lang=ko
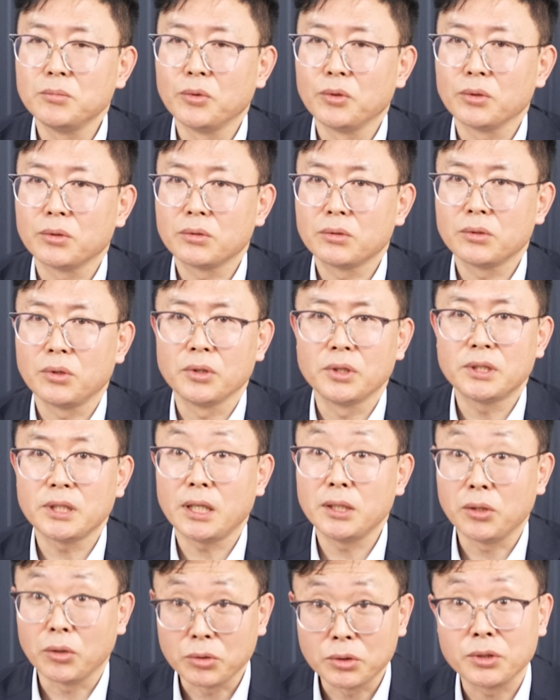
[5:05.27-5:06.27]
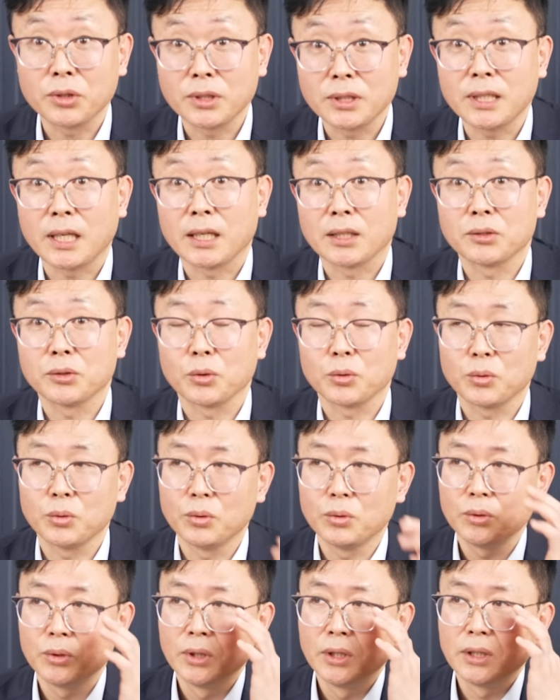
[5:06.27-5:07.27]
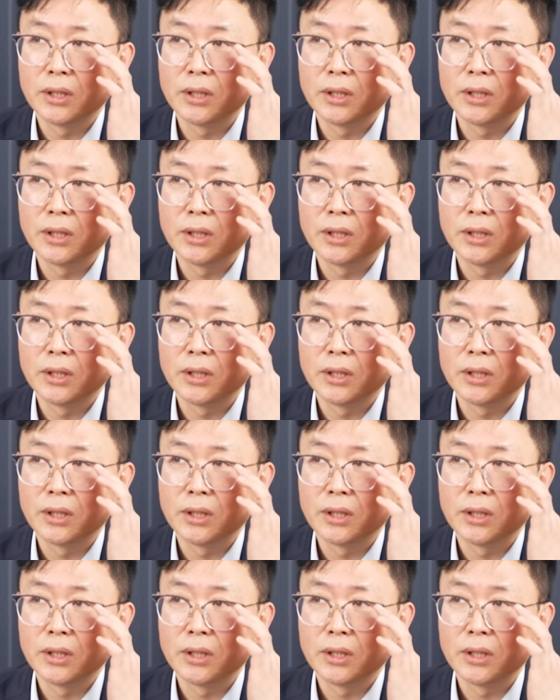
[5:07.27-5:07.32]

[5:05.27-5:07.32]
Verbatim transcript: 뭐 전기차에 적극적이진 않았었고,